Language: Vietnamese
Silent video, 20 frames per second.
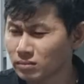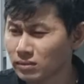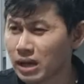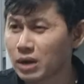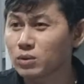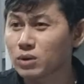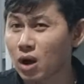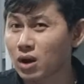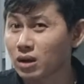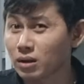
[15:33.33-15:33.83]

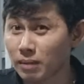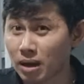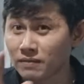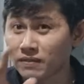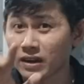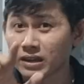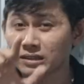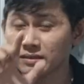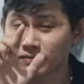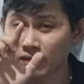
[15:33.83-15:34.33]
hiểu rõ là các bạn
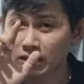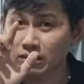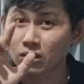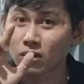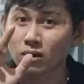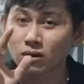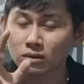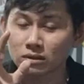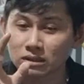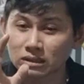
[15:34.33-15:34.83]
phải
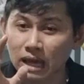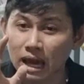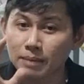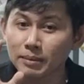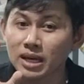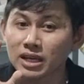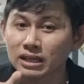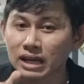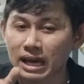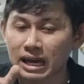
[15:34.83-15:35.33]
cho Thái
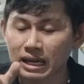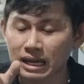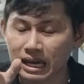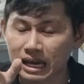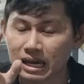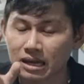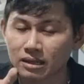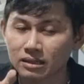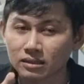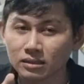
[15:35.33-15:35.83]
biết là
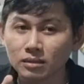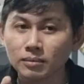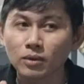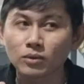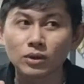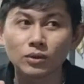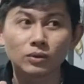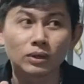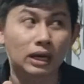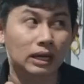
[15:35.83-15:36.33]
tưới
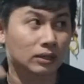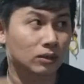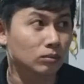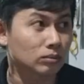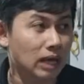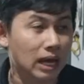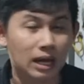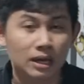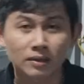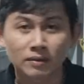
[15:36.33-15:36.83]
bao nhiêu, là
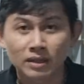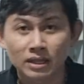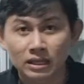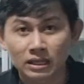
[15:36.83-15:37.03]
chúng ta